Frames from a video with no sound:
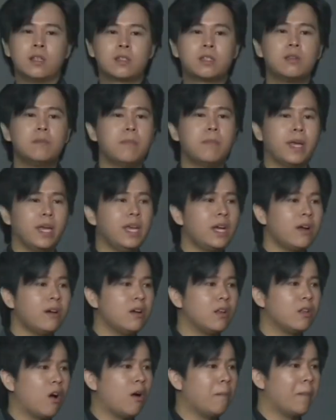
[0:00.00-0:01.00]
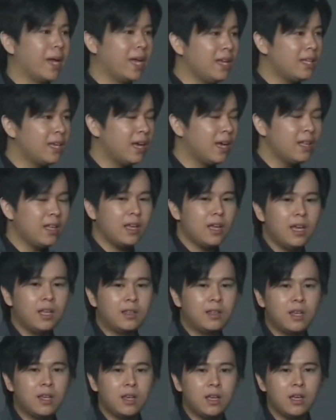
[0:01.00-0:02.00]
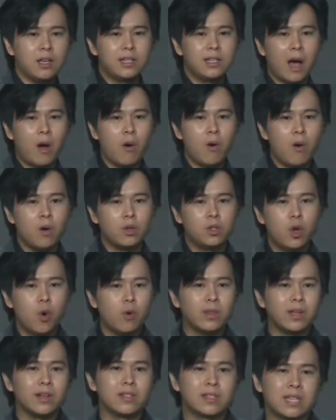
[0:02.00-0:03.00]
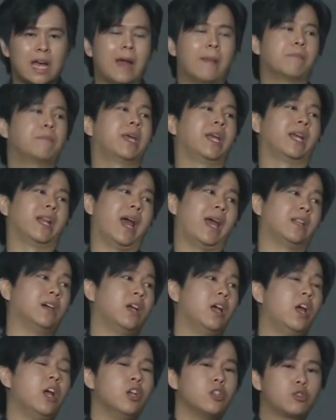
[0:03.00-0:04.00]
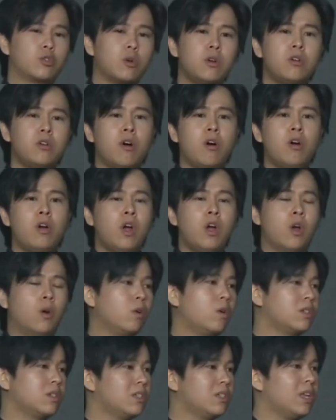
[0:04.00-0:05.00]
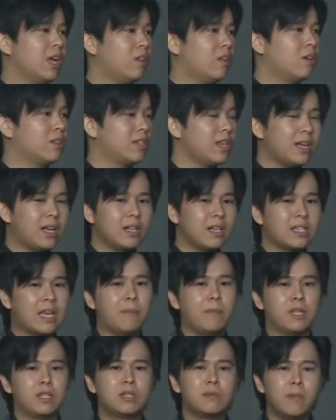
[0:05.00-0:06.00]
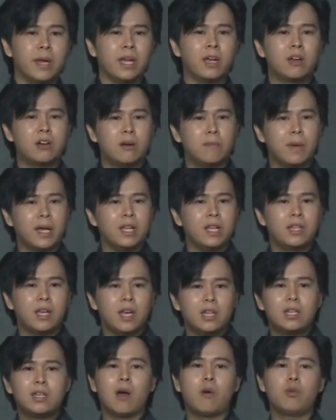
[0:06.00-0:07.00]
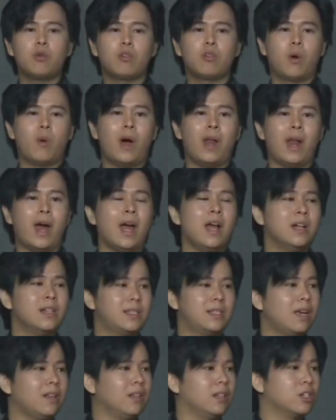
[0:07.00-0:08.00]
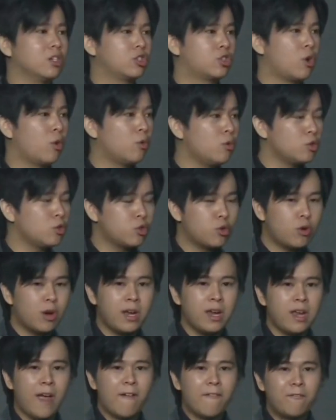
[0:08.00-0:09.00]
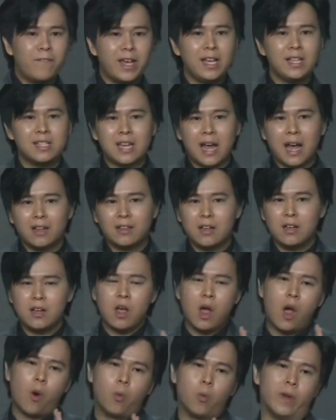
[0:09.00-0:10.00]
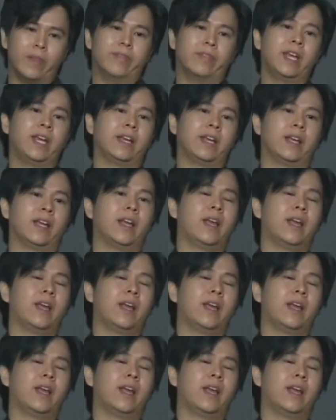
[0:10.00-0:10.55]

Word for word: 是每一个人哦每一天一定要用的产品来的。所以哦，如果今天哦这一个产品是每一个人每一天一定要用的话呢，这样你的收入就会非常的稳定